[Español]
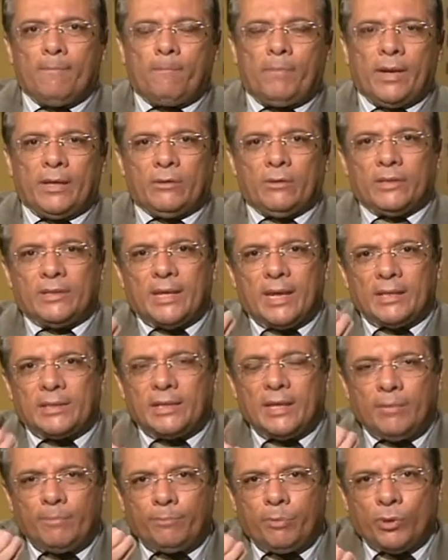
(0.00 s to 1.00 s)
Pero es
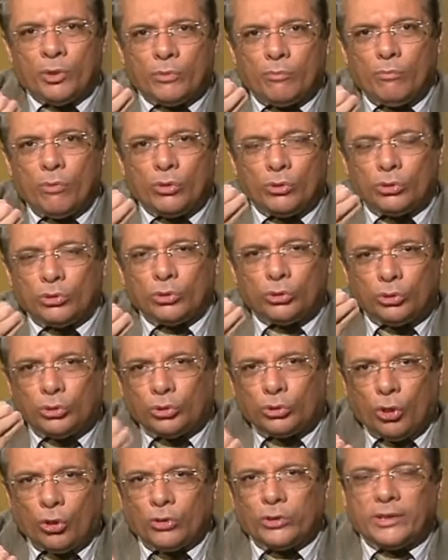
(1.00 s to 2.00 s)
así por
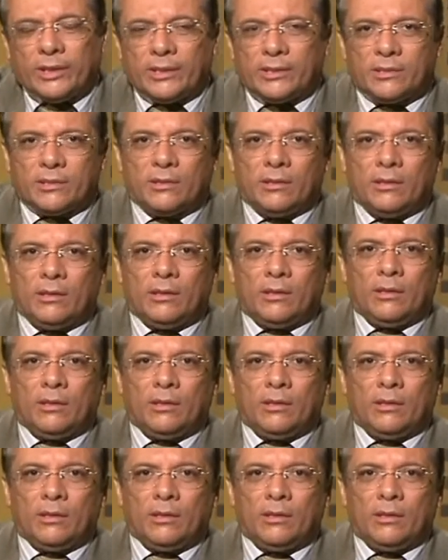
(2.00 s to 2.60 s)
montones